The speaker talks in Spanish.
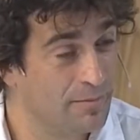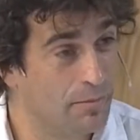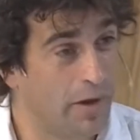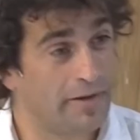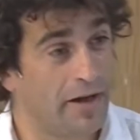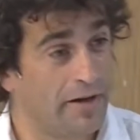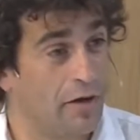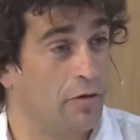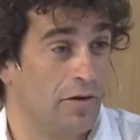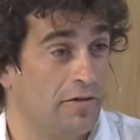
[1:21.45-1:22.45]
Porque está
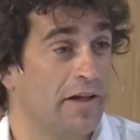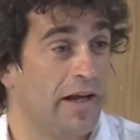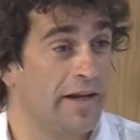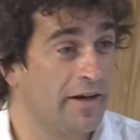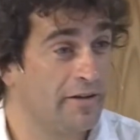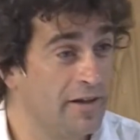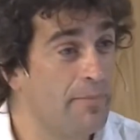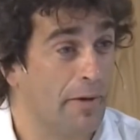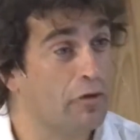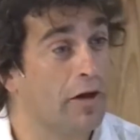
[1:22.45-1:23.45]
riesgo, dicen, que gane
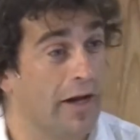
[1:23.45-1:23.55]
Cristina, para riesgo